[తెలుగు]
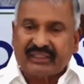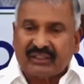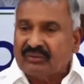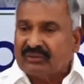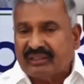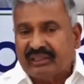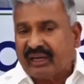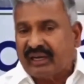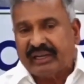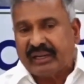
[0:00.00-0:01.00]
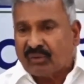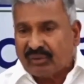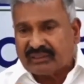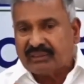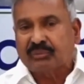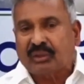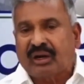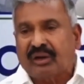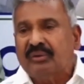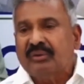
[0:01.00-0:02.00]
వాళ్ళకే తగ్గుతుంది కానీ నేను ఒకటే
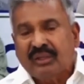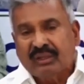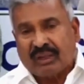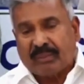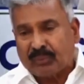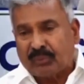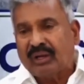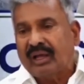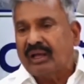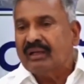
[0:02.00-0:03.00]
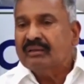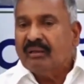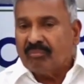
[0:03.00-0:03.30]
చెప్తున్నాను తప్పకుండా